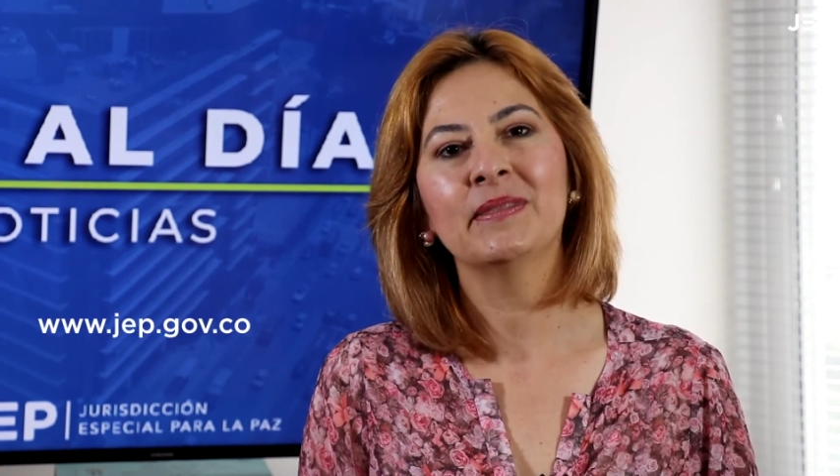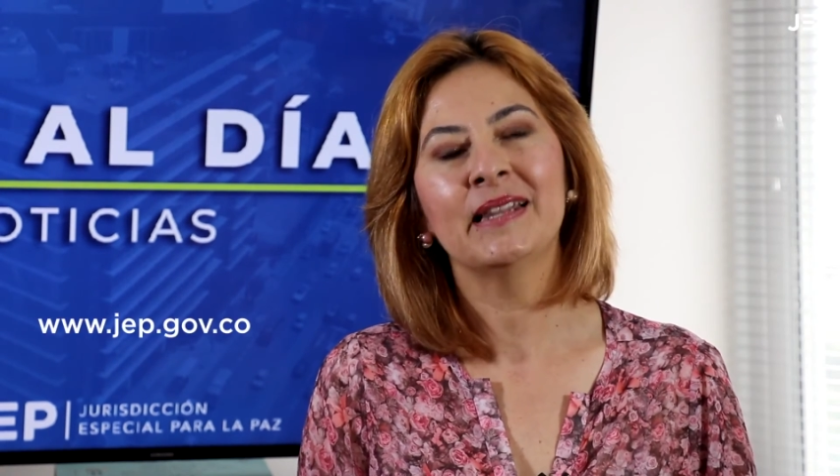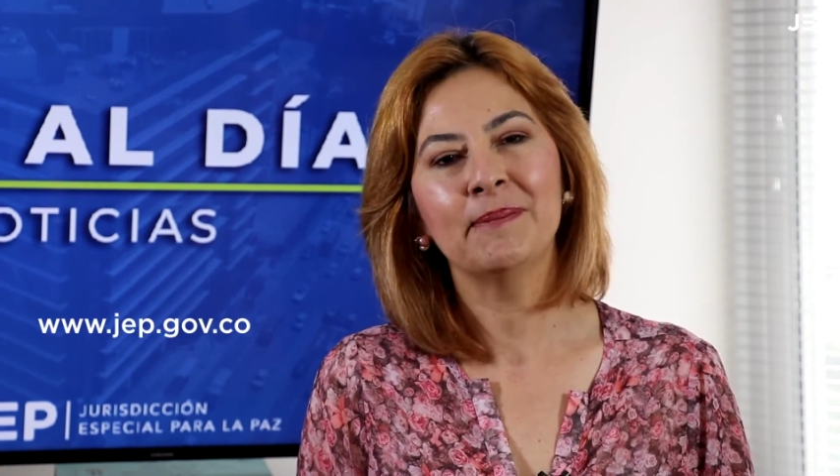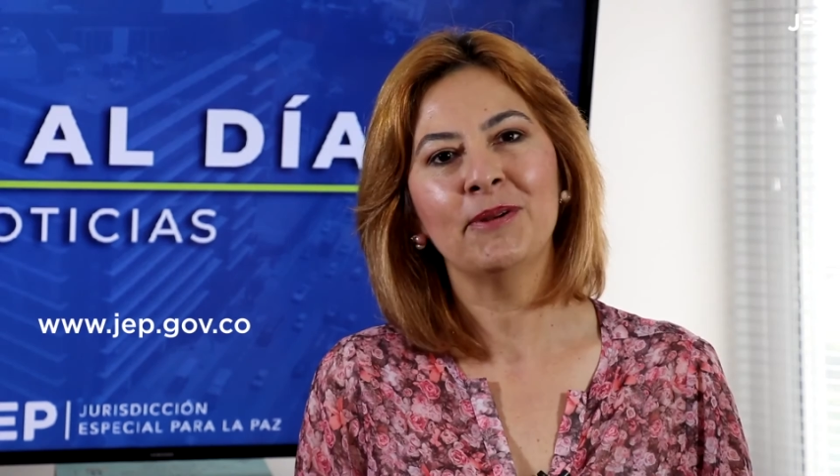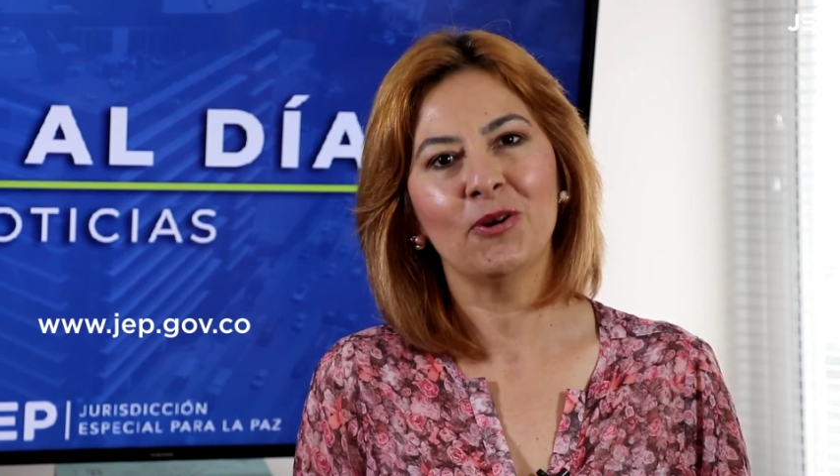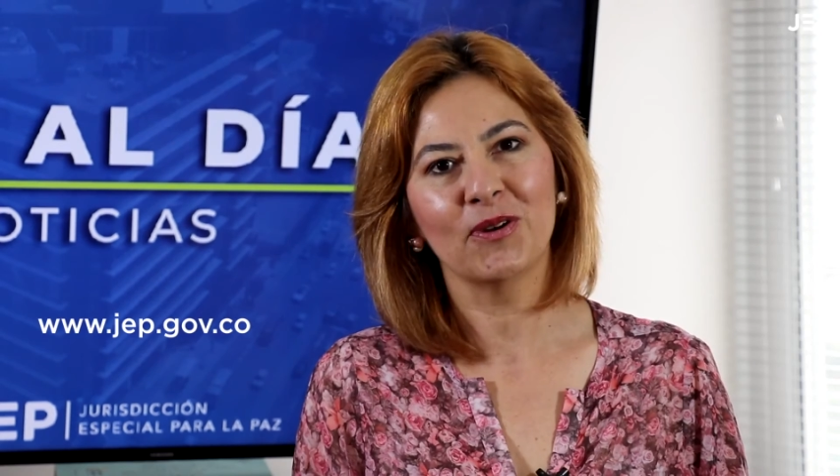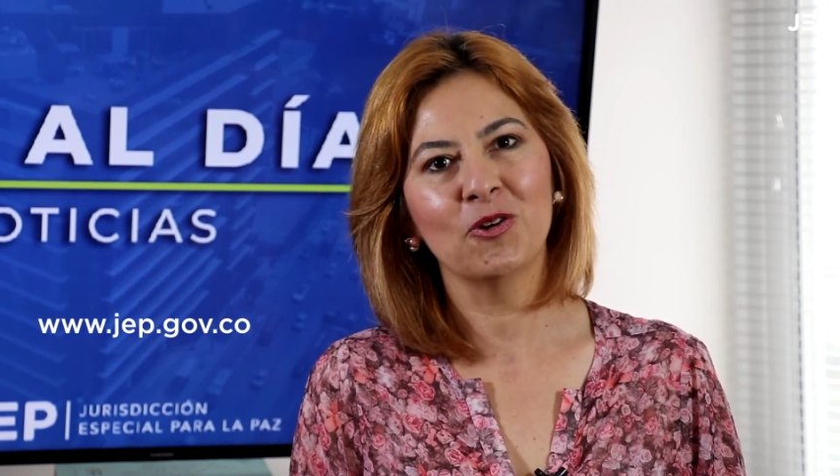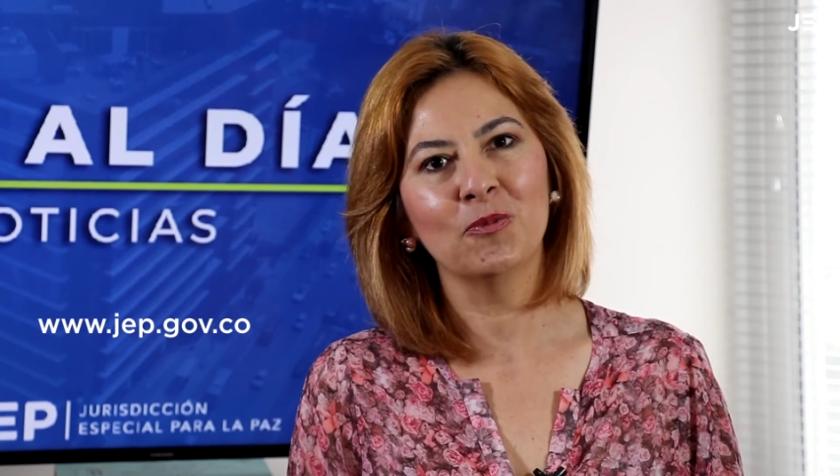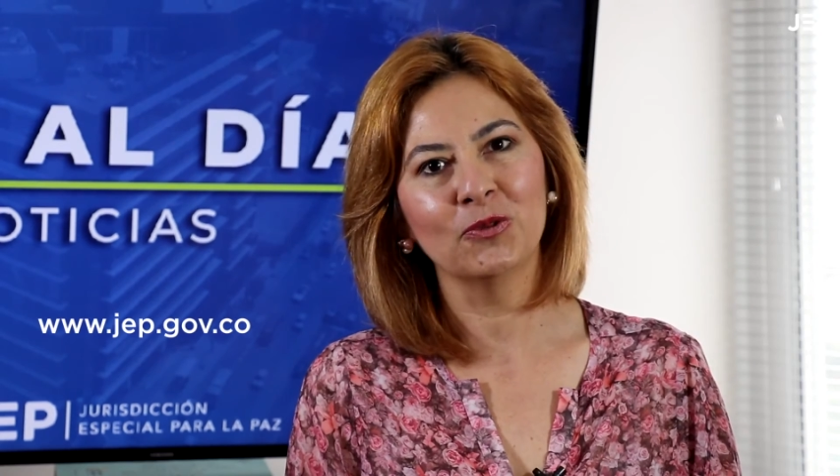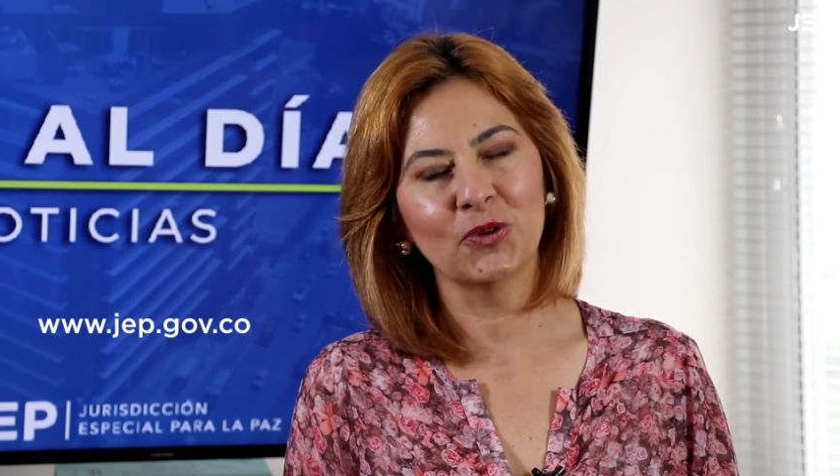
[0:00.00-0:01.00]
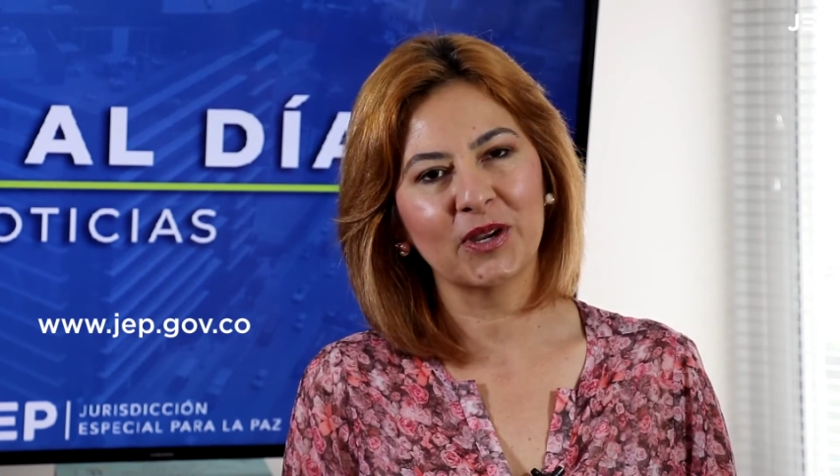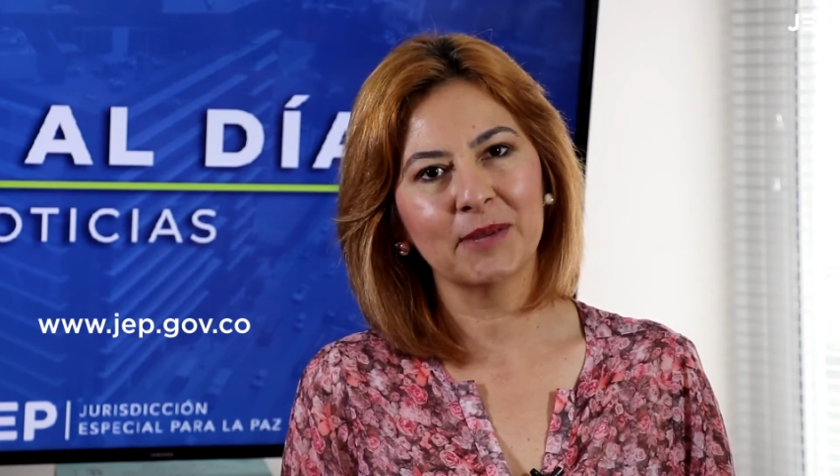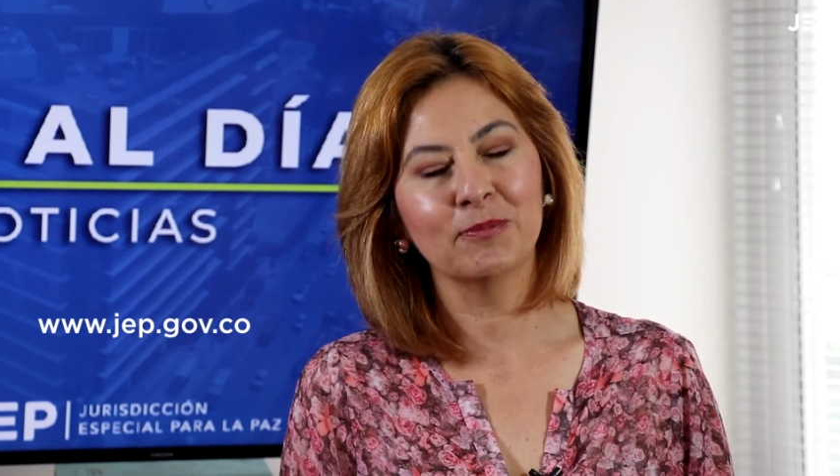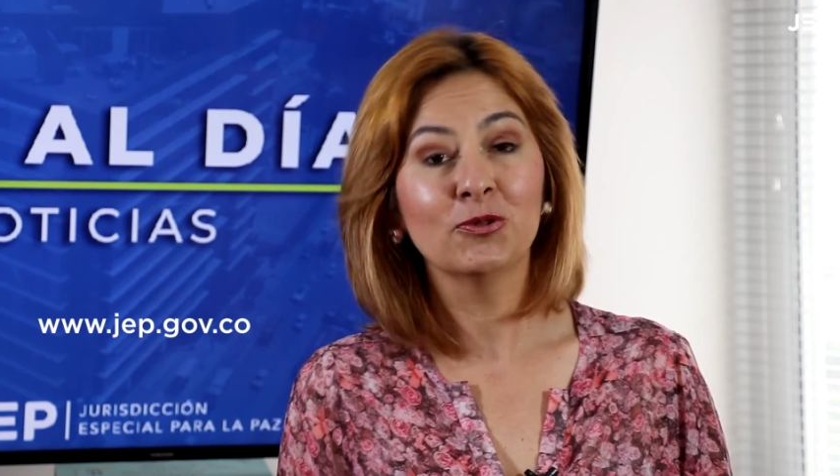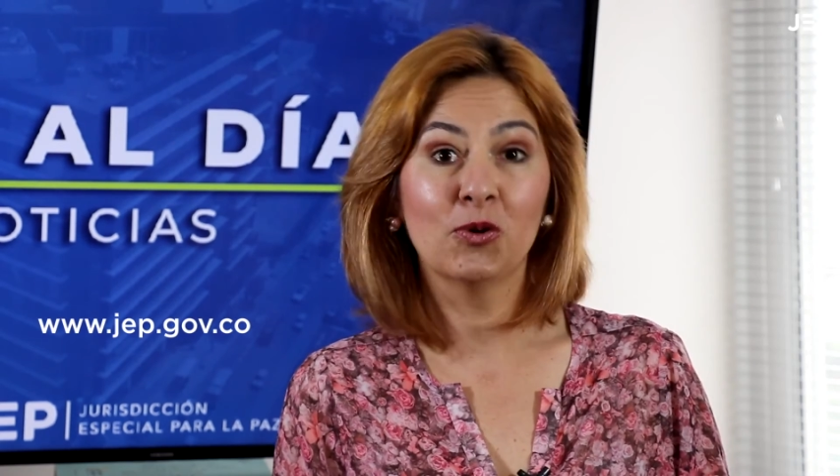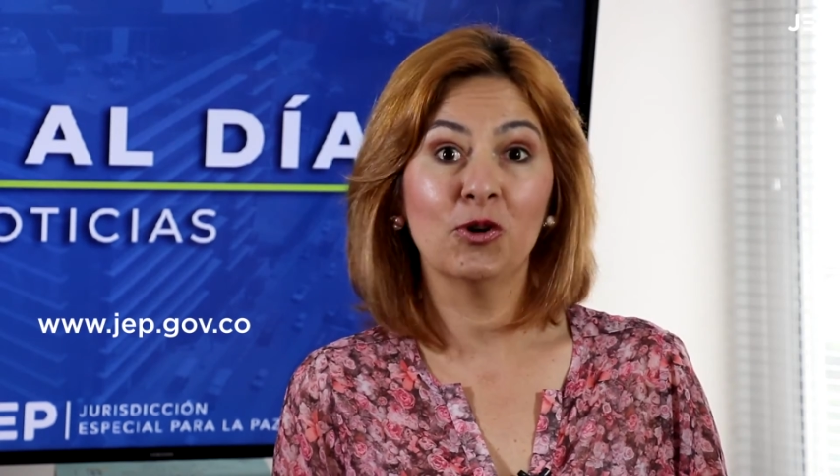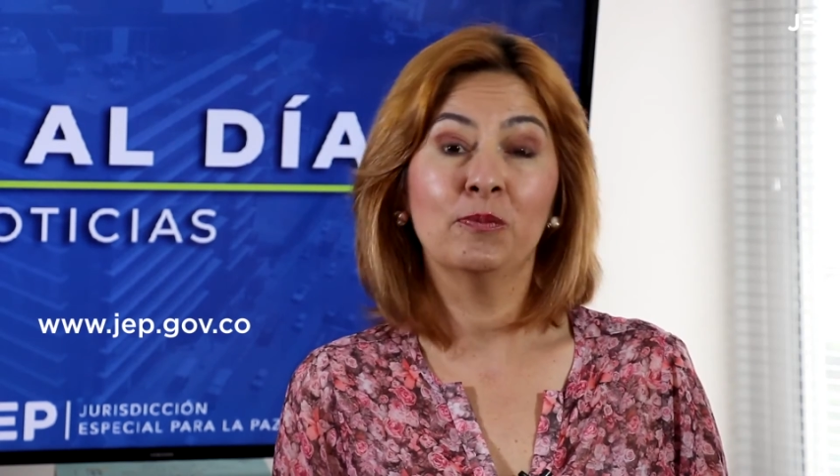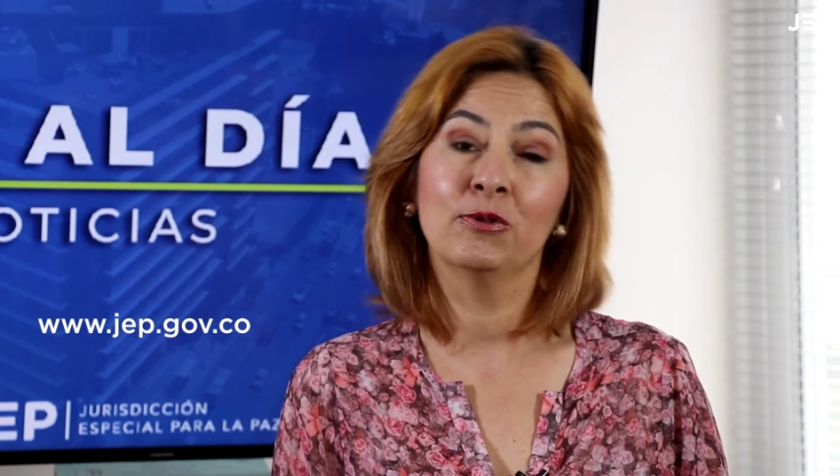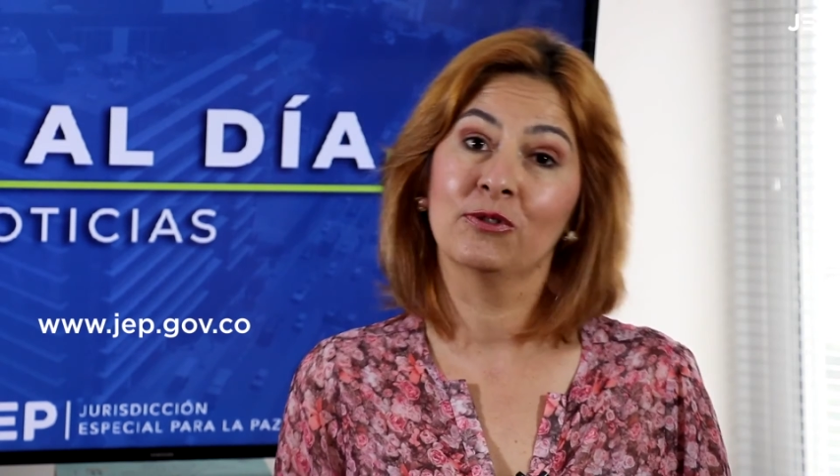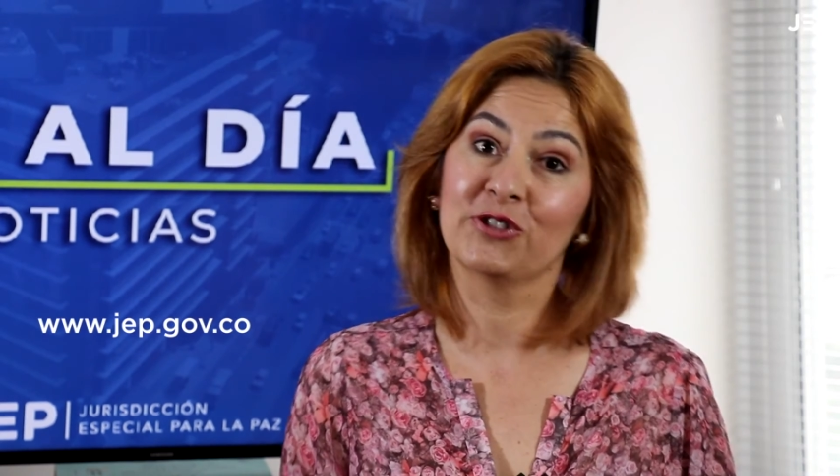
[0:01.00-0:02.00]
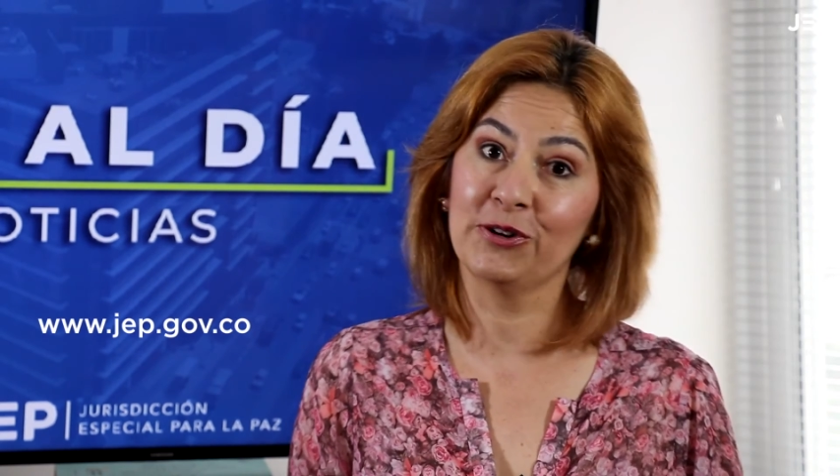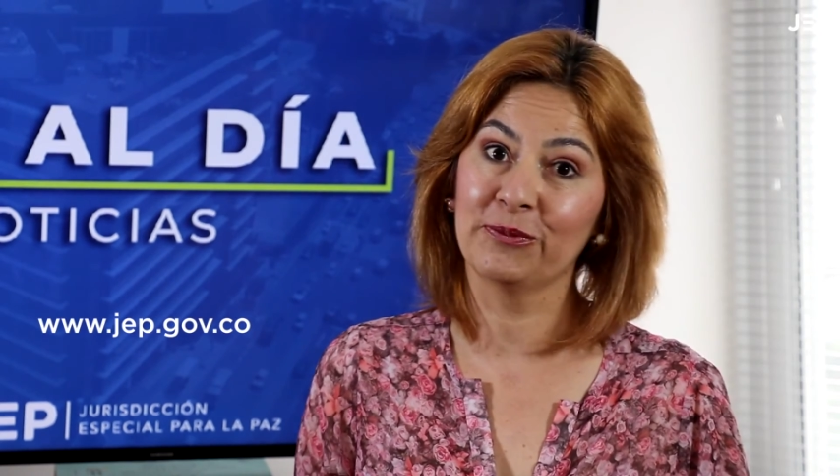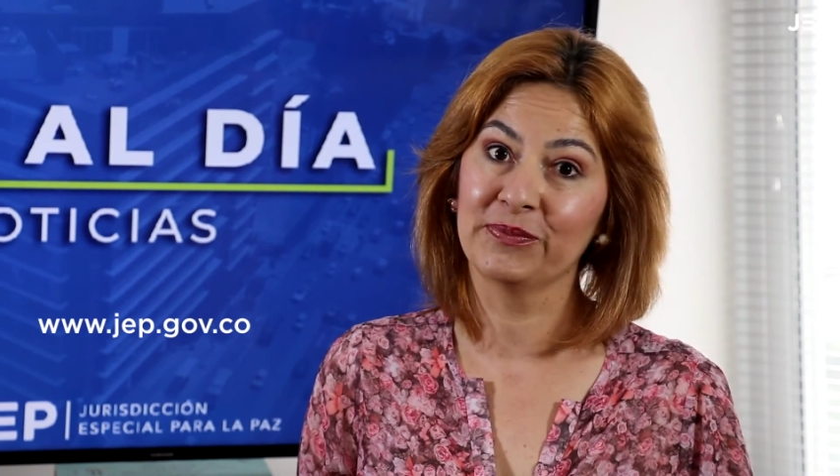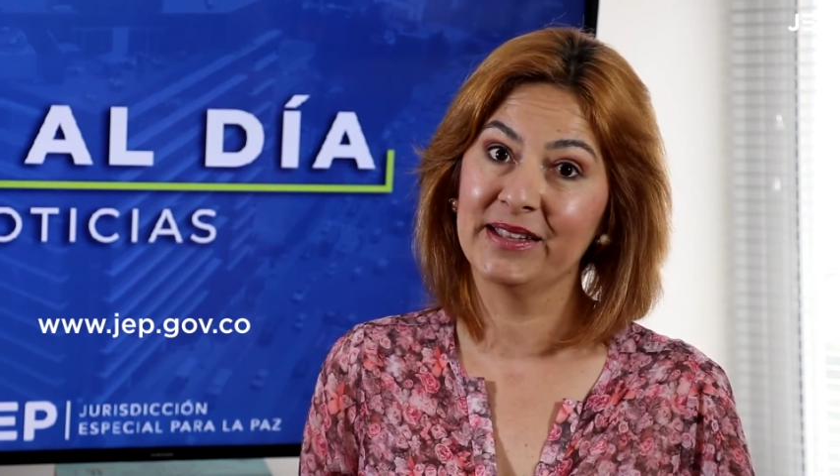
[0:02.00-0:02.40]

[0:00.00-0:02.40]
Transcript: www.g.go.co,